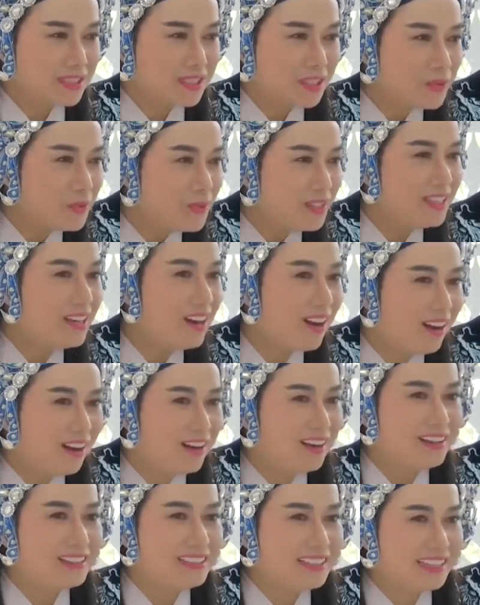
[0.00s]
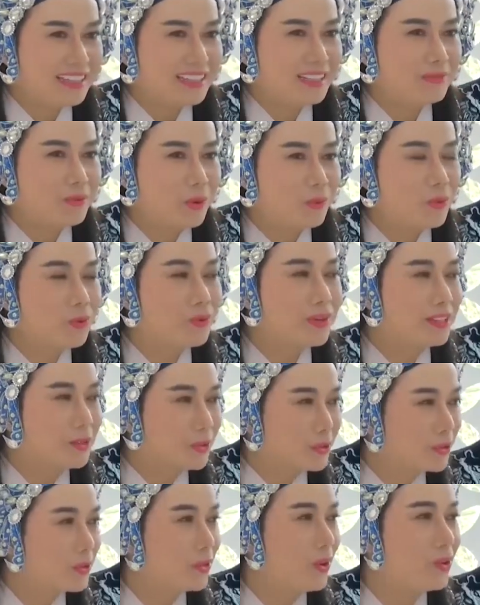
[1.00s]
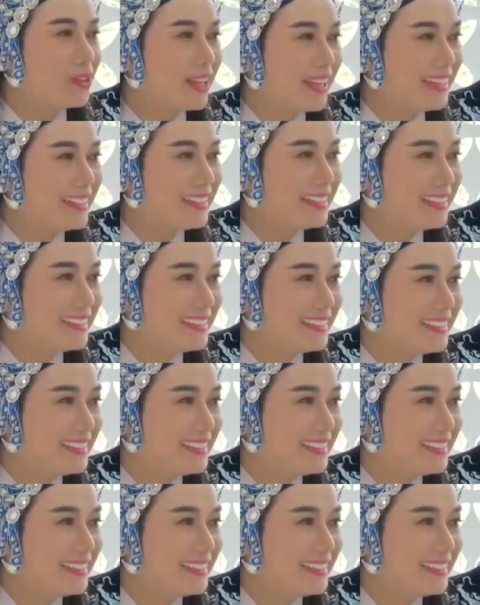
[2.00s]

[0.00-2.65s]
xíu gì đó về cái bộ môn nghệ thuật tuồng cổ này dạ.